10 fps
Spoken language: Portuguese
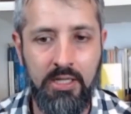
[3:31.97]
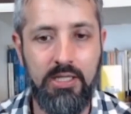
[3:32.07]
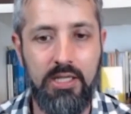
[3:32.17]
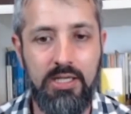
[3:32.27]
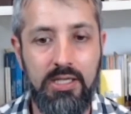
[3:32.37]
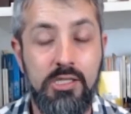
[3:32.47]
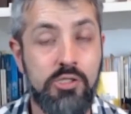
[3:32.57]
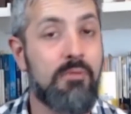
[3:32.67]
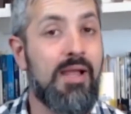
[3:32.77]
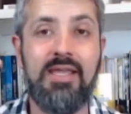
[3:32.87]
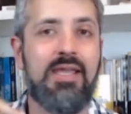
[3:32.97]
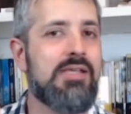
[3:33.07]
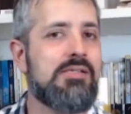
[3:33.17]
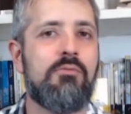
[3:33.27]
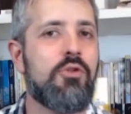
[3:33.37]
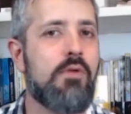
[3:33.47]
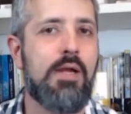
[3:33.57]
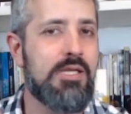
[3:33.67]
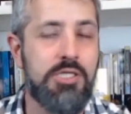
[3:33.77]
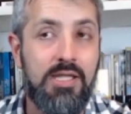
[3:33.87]
E, e, isso é uma riqueza muito
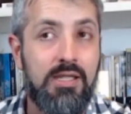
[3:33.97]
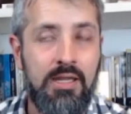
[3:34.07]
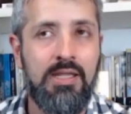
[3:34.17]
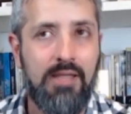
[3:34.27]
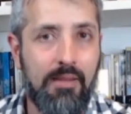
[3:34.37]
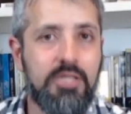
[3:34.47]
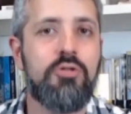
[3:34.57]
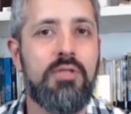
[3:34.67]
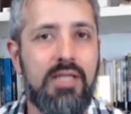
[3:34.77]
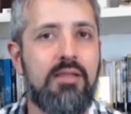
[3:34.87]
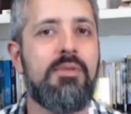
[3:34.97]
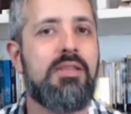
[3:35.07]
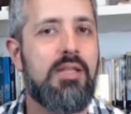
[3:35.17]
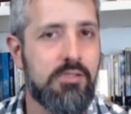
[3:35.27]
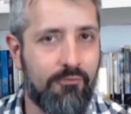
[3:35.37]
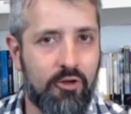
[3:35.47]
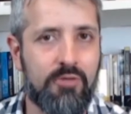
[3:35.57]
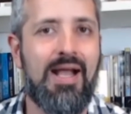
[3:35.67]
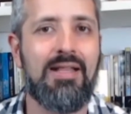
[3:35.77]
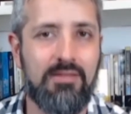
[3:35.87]
grande que está me ajudando a me
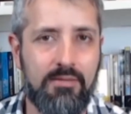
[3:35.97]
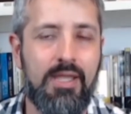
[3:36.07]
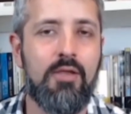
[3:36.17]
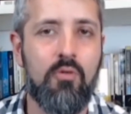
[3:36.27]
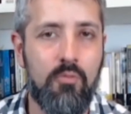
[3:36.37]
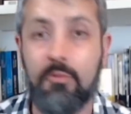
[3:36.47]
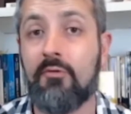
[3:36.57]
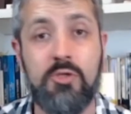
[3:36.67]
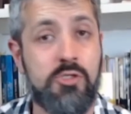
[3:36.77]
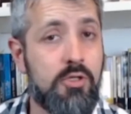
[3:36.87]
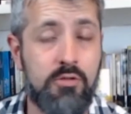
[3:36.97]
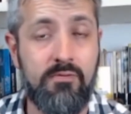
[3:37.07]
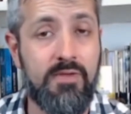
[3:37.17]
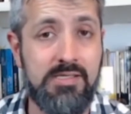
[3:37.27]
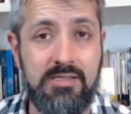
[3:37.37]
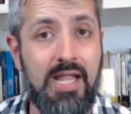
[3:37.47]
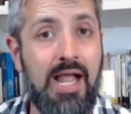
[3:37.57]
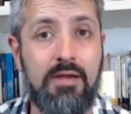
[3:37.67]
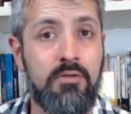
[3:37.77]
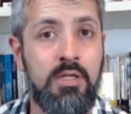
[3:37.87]
transformar também como professor
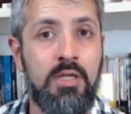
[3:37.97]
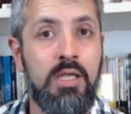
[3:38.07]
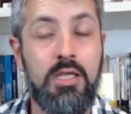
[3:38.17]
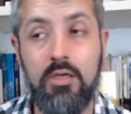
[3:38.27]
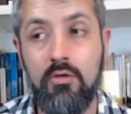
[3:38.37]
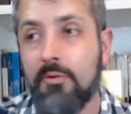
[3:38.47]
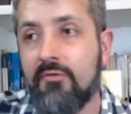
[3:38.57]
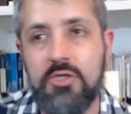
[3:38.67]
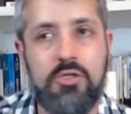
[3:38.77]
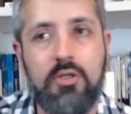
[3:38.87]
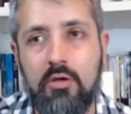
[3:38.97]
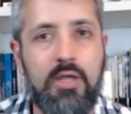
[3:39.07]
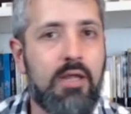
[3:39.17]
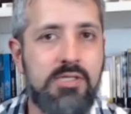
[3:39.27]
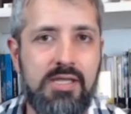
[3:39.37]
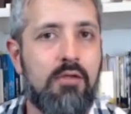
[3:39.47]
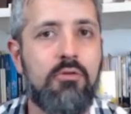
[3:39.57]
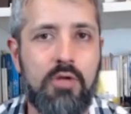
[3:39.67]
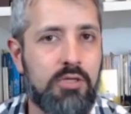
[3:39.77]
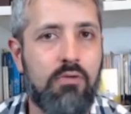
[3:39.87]
universitário e o professor que eu quero ser
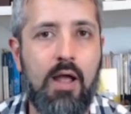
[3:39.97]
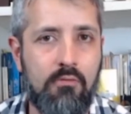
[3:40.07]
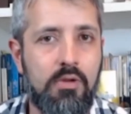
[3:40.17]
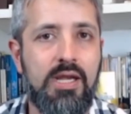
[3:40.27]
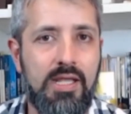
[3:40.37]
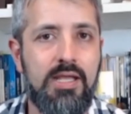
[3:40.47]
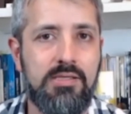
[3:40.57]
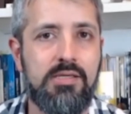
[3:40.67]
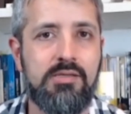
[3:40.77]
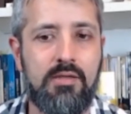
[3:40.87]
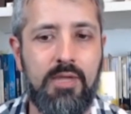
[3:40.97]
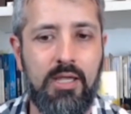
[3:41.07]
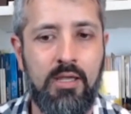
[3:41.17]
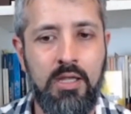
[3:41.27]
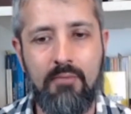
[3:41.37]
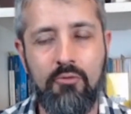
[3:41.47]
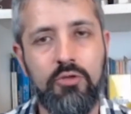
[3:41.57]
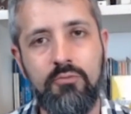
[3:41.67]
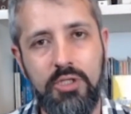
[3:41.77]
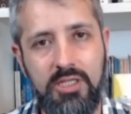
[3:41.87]
quando eu atuar com crianças também. É
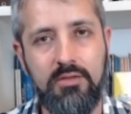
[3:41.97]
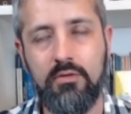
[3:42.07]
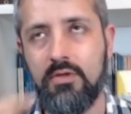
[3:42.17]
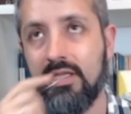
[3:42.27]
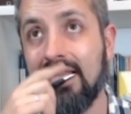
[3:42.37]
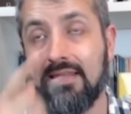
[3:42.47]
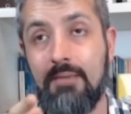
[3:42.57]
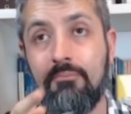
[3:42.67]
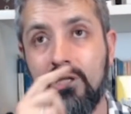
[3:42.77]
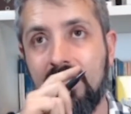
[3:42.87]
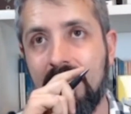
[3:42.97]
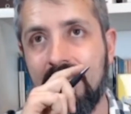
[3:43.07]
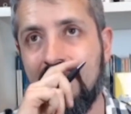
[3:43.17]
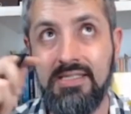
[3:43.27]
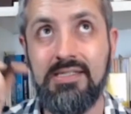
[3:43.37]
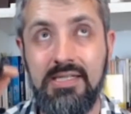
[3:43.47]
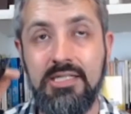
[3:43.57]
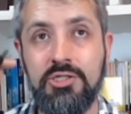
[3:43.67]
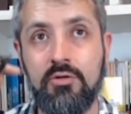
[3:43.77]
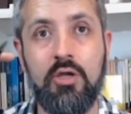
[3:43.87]
muito bonito e até porque
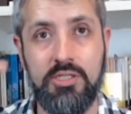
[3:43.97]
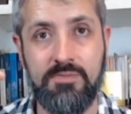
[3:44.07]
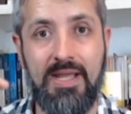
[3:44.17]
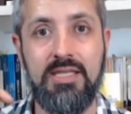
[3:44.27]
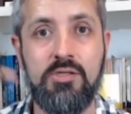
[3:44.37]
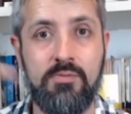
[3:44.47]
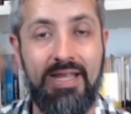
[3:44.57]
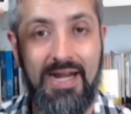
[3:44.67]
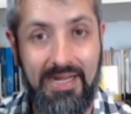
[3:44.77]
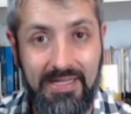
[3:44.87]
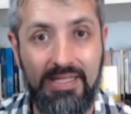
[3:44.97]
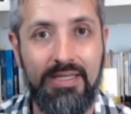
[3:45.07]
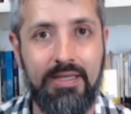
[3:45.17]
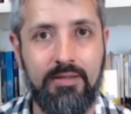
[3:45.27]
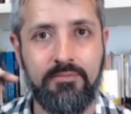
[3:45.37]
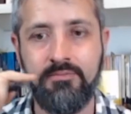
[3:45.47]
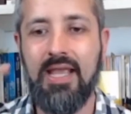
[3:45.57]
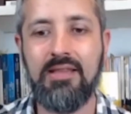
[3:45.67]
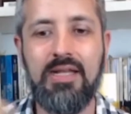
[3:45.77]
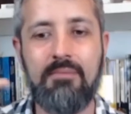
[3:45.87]
existe no nosso país uma hierarquia.
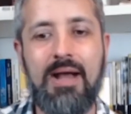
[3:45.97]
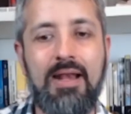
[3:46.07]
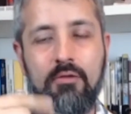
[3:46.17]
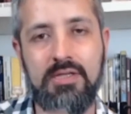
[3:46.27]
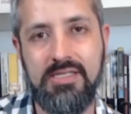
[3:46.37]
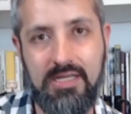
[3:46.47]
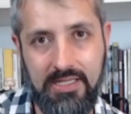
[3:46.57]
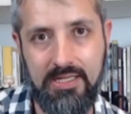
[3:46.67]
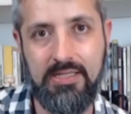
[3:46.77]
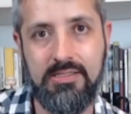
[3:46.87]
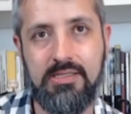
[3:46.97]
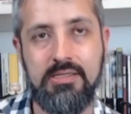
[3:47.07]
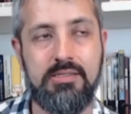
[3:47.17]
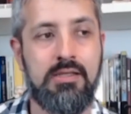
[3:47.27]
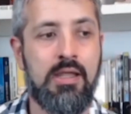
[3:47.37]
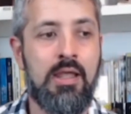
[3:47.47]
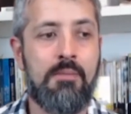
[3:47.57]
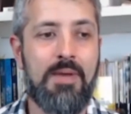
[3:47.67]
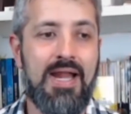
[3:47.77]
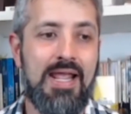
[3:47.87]
Quem trabalha com as crianças
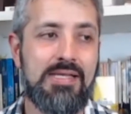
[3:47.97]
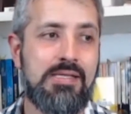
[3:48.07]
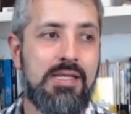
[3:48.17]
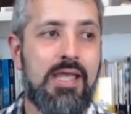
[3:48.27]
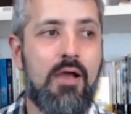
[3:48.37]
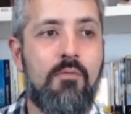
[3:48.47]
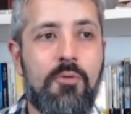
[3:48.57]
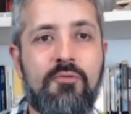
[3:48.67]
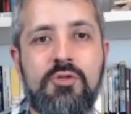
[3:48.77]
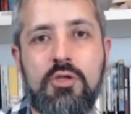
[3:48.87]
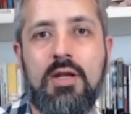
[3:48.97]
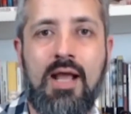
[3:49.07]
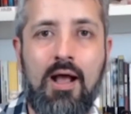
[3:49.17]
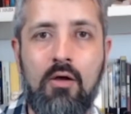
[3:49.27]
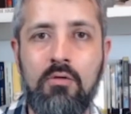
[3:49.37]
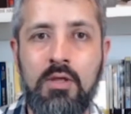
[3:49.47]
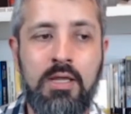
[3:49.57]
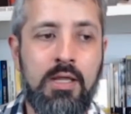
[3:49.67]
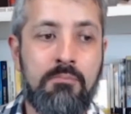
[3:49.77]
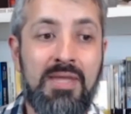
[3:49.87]
parece que é um profissional
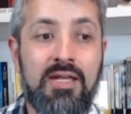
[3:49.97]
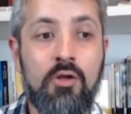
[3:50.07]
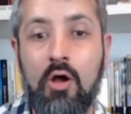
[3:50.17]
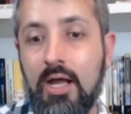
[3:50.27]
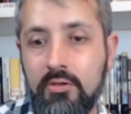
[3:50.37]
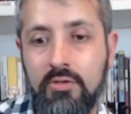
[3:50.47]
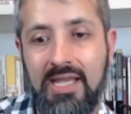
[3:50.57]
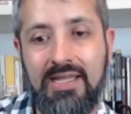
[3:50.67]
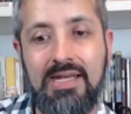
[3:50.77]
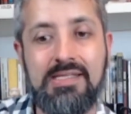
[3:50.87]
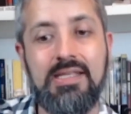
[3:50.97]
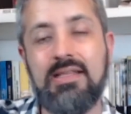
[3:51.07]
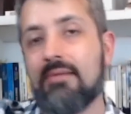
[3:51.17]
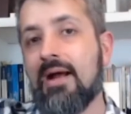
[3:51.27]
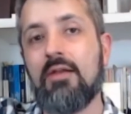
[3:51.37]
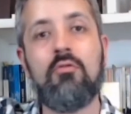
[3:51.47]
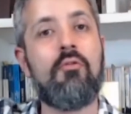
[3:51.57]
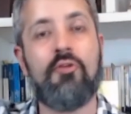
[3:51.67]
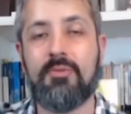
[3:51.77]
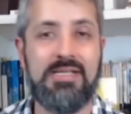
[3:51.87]
menor do que aqueles que trabalham com
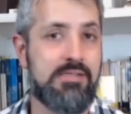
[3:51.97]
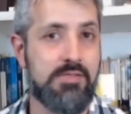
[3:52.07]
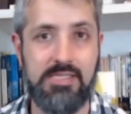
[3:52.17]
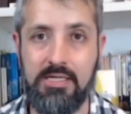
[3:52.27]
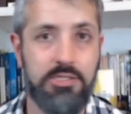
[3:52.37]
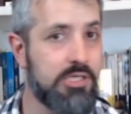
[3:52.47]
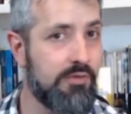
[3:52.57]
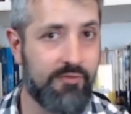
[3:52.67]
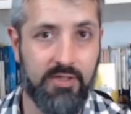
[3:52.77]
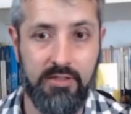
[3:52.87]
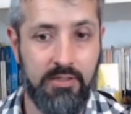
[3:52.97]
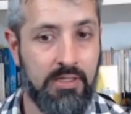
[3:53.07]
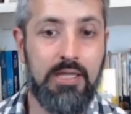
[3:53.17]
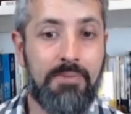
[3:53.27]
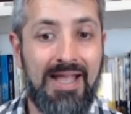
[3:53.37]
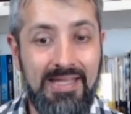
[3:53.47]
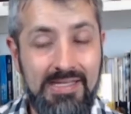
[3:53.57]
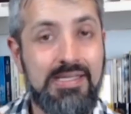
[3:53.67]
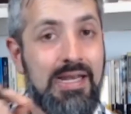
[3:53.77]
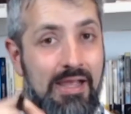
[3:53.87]
formação científica. E
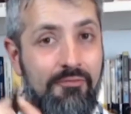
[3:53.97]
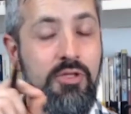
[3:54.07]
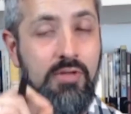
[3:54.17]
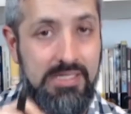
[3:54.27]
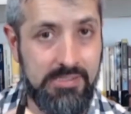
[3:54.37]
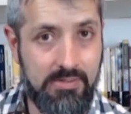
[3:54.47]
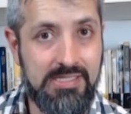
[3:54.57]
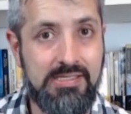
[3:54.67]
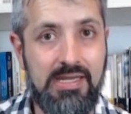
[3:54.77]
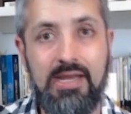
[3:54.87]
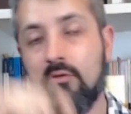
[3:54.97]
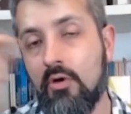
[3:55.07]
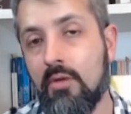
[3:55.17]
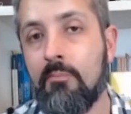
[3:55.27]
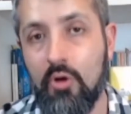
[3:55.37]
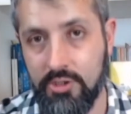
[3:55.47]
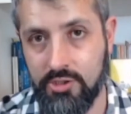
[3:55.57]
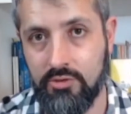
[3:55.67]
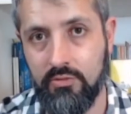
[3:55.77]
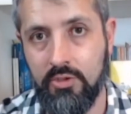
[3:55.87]
países que levam a educação a sério é o
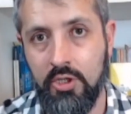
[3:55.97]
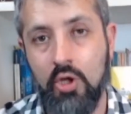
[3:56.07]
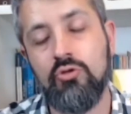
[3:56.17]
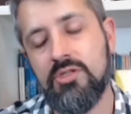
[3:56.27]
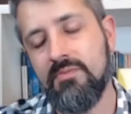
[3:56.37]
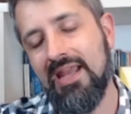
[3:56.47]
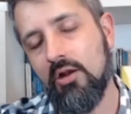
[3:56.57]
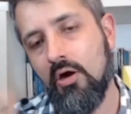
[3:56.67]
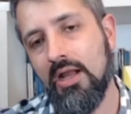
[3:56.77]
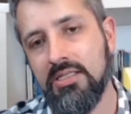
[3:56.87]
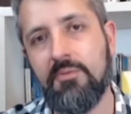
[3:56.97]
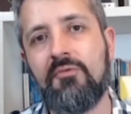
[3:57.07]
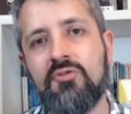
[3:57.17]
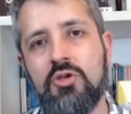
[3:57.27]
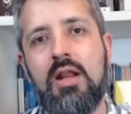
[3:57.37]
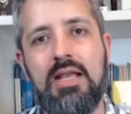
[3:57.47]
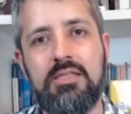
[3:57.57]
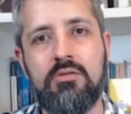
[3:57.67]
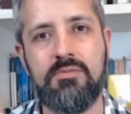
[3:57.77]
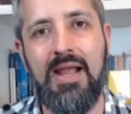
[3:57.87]
oposto. Os melhores
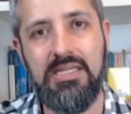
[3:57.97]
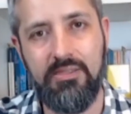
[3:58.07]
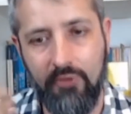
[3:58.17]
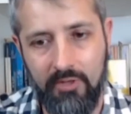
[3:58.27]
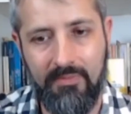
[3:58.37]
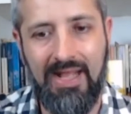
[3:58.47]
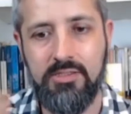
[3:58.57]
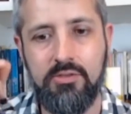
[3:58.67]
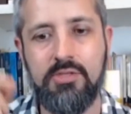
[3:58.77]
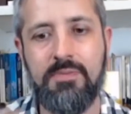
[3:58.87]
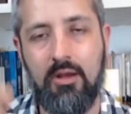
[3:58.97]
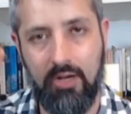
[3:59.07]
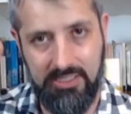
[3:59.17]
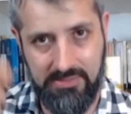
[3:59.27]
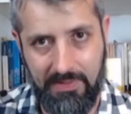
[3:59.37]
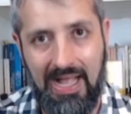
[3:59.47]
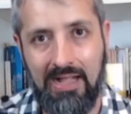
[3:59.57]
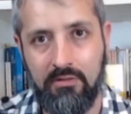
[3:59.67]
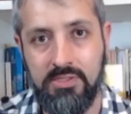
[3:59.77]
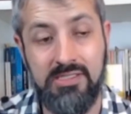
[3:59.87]
profissionais, os mais formados e os melhores pagos